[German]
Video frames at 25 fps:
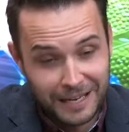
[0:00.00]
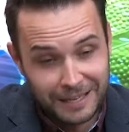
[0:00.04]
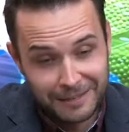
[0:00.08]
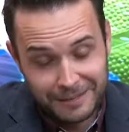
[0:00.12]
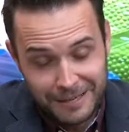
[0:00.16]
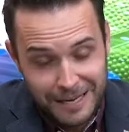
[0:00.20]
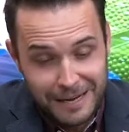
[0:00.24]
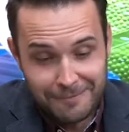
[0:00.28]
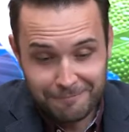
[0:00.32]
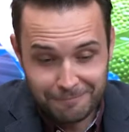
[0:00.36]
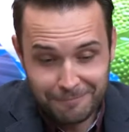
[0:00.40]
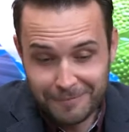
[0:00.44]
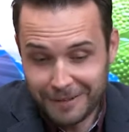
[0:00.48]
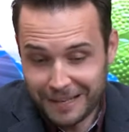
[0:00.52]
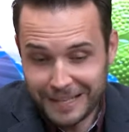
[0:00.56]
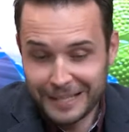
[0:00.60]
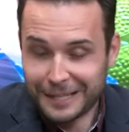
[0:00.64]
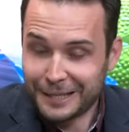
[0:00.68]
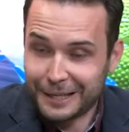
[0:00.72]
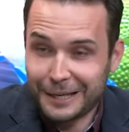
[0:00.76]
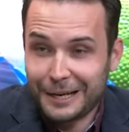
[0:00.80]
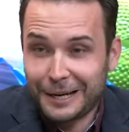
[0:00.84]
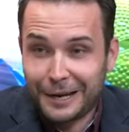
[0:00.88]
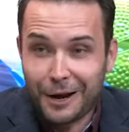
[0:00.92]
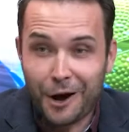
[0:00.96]
Ja,
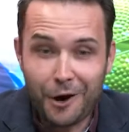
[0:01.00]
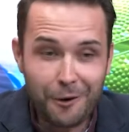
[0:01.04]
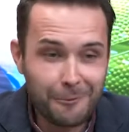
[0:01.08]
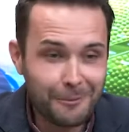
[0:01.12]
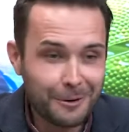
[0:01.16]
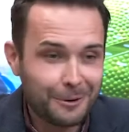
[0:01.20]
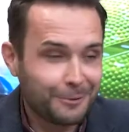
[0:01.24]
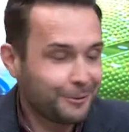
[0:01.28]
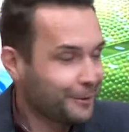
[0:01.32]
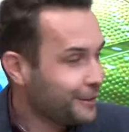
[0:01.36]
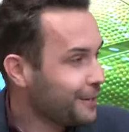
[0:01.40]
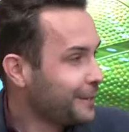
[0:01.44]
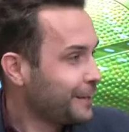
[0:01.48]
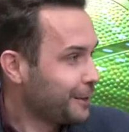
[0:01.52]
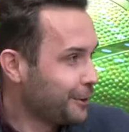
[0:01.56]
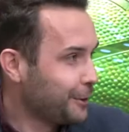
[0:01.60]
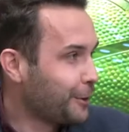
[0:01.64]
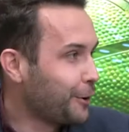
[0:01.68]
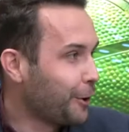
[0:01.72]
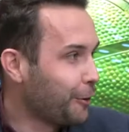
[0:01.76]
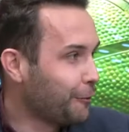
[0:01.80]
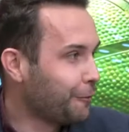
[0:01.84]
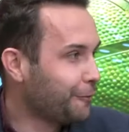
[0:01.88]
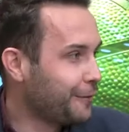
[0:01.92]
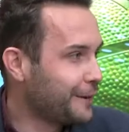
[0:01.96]
ich glaube und ich, ich
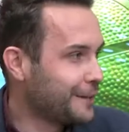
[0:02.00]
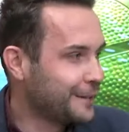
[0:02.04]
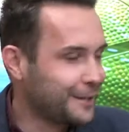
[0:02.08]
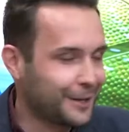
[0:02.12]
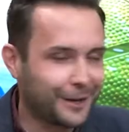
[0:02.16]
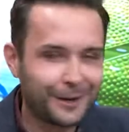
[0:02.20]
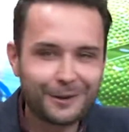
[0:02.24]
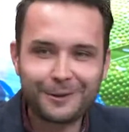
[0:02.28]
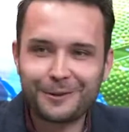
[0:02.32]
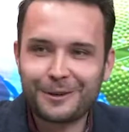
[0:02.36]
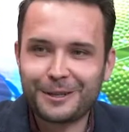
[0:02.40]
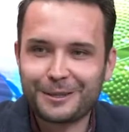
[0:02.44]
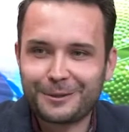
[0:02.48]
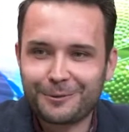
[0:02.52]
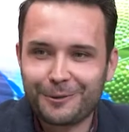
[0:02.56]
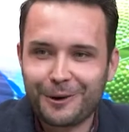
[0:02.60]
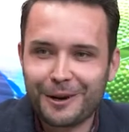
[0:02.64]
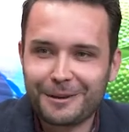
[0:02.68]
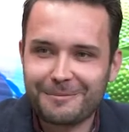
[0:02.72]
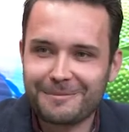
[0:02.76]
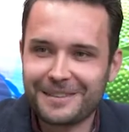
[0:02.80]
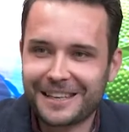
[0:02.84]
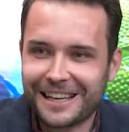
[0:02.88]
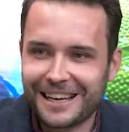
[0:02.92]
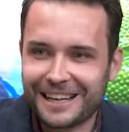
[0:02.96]
hoffe es auch und es
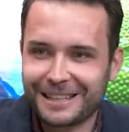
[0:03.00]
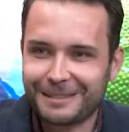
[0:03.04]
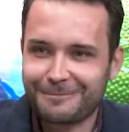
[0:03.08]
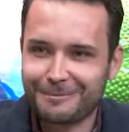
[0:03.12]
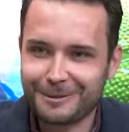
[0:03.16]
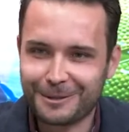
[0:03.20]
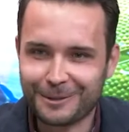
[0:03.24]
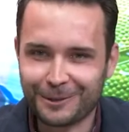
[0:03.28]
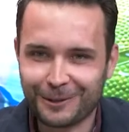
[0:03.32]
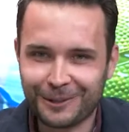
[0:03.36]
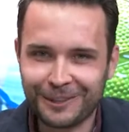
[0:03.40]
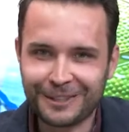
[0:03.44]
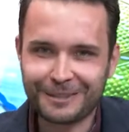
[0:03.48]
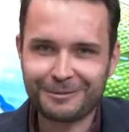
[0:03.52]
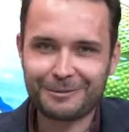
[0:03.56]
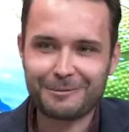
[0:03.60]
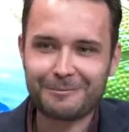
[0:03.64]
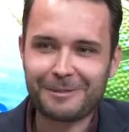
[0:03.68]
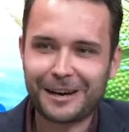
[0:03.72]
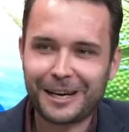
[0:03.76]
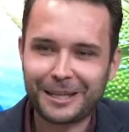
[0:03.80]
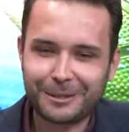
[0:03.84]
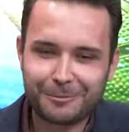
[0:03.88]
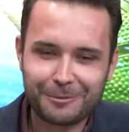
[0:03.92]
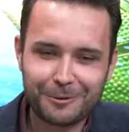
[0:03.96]
freut mich ganz besonders vom
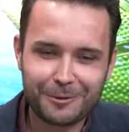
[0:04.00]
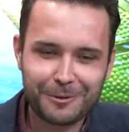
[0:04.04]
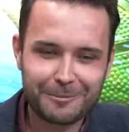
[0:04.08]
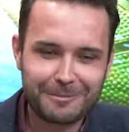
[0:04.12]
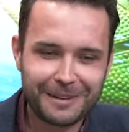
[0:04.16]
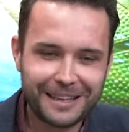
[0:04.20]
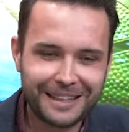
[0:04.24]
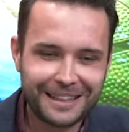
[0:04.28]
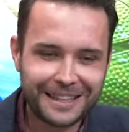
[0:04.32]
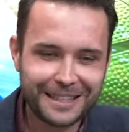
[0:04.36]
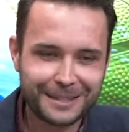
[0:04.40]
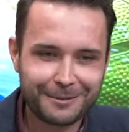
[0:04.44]
Radsportverband,